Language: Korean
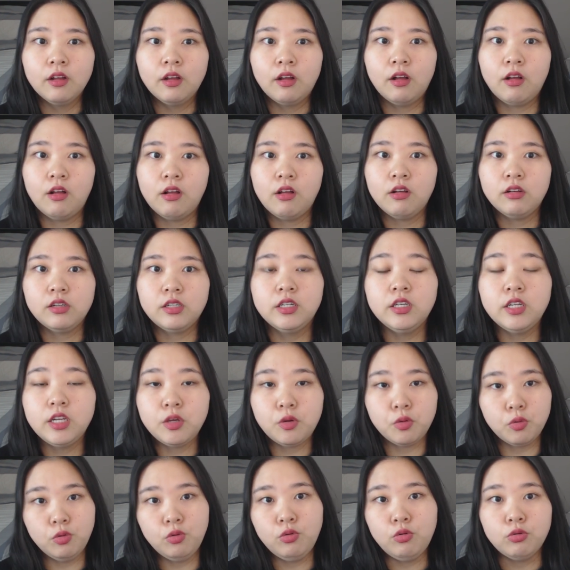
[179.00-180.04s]
어,
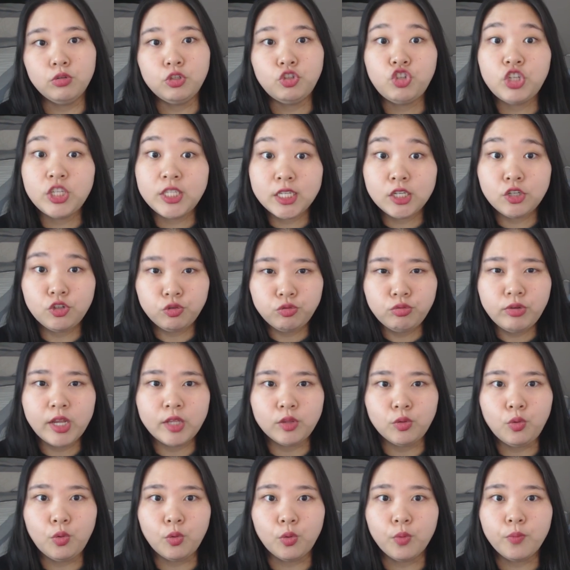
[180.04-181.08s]
그리고 취직
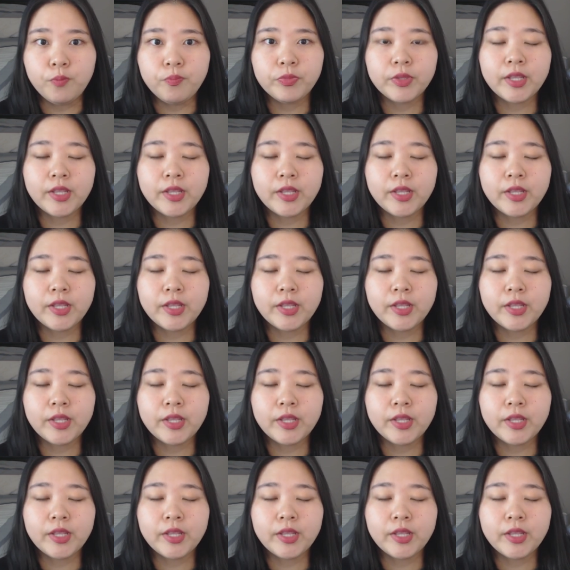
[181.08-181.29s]
후에도